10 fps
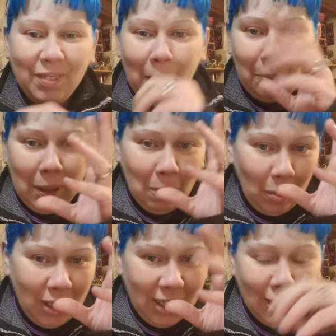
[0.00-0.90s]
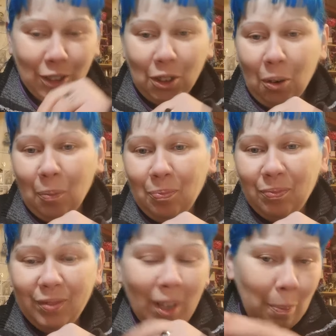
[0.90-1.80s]
del primo ministro
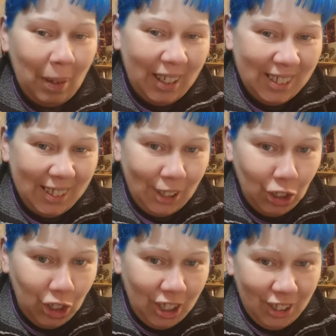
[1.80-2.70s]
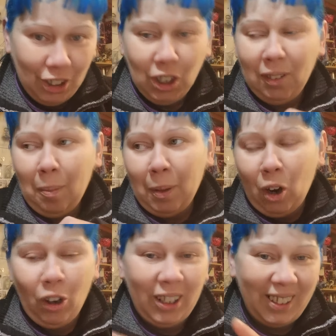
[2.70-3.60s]
del paese di Jin, dove
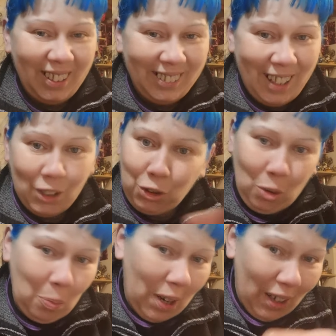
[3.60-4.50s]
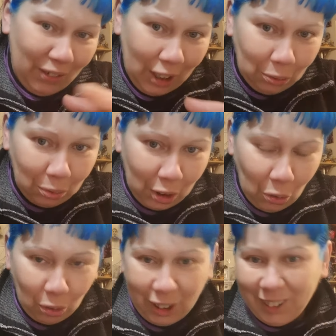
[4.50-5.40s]
però in realtà sono poi alla fine tutti
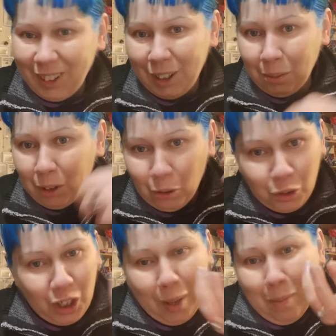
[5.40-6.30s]
contadini, quindi non c'è